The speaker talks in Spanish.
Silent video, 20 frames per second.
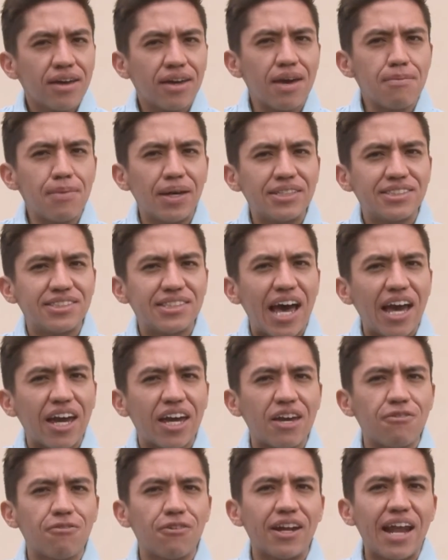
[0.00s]
¿qué
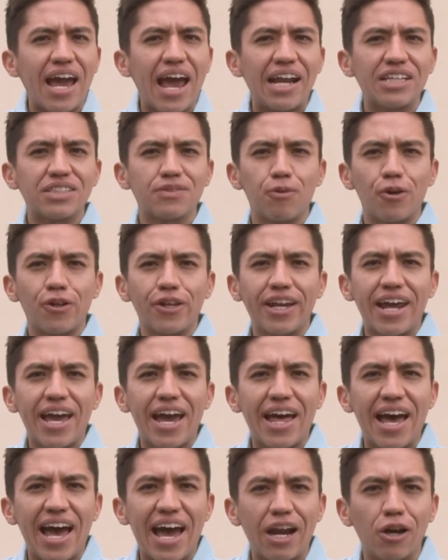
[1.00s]
mensaje finales
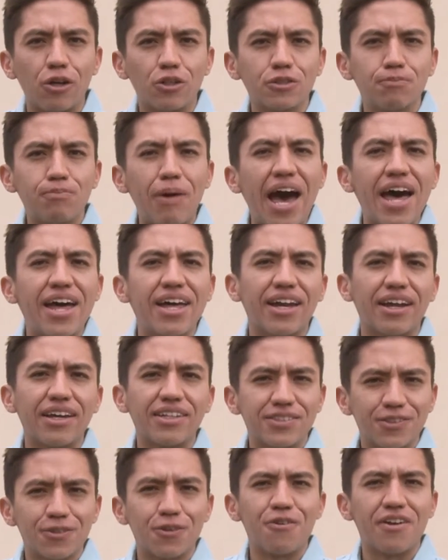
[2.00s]
podría dar a los
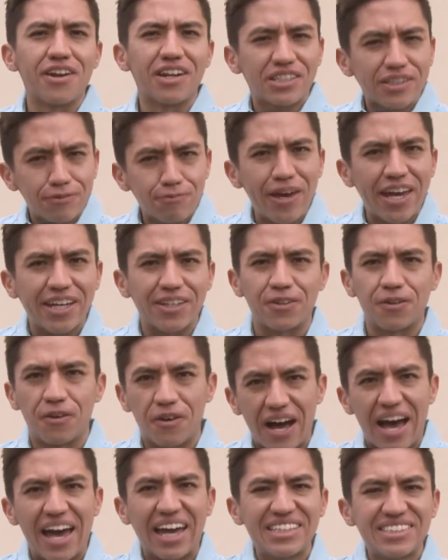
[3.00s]
padres con
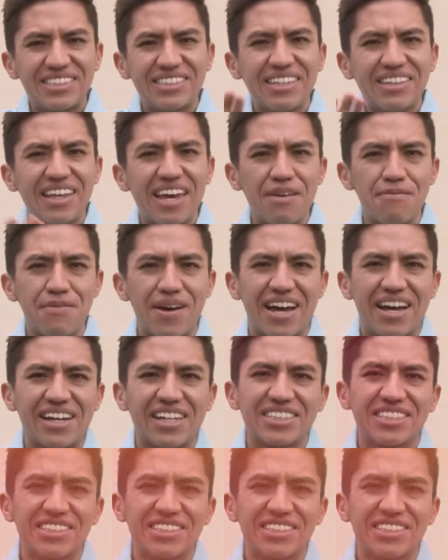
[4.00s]
respecto a ese tema?